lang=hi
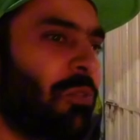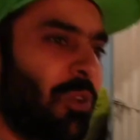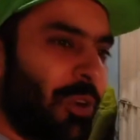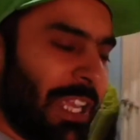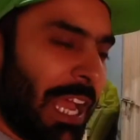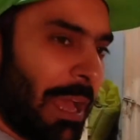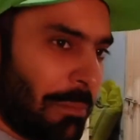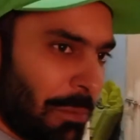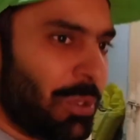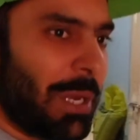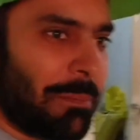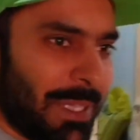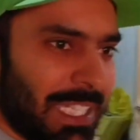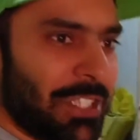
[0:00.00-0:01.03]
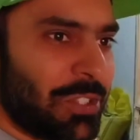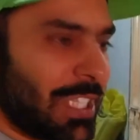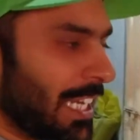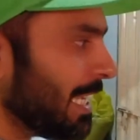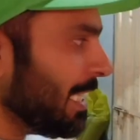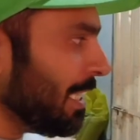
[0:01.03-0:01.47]
वो यहाँ पे मुझे पता तो
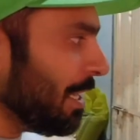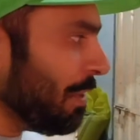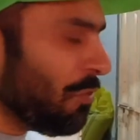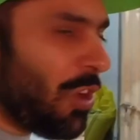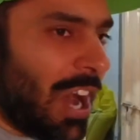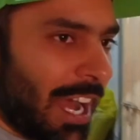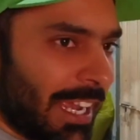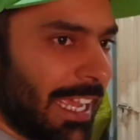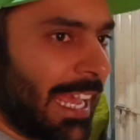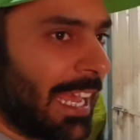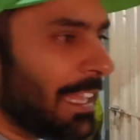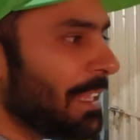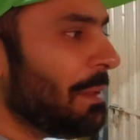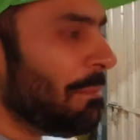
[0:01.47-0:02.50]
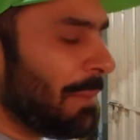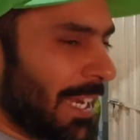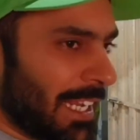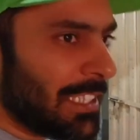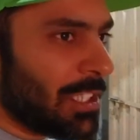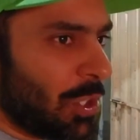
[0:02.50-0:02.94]
चल गया था कि वो आ गया है
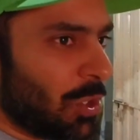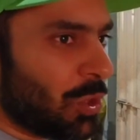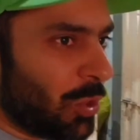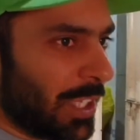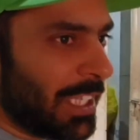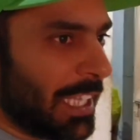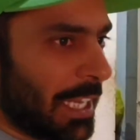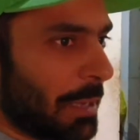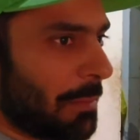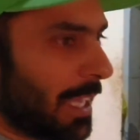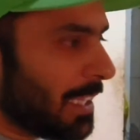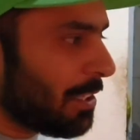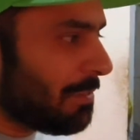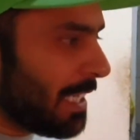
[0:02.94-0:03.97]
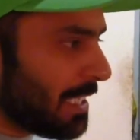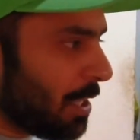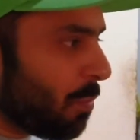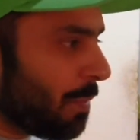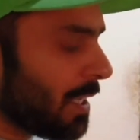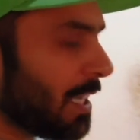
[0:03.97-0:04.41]
मैंने कहा चलो थोड़ी देर के बाद
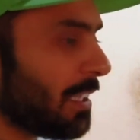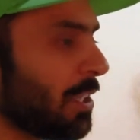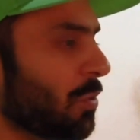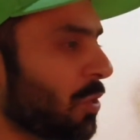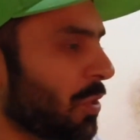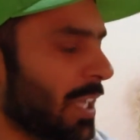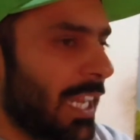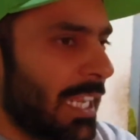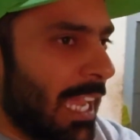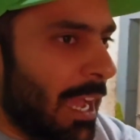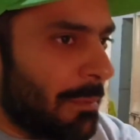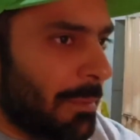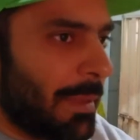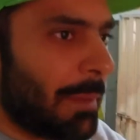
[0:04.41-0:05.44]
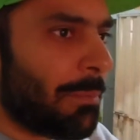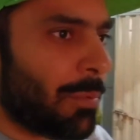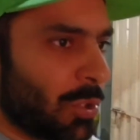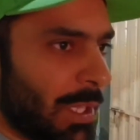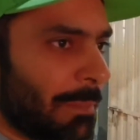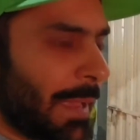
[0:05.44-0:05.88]
दरवाजा ओपन करता हूँ क्योंकि ना यहाँ पे मैं
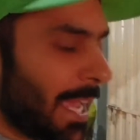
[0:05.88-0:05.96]
पौधे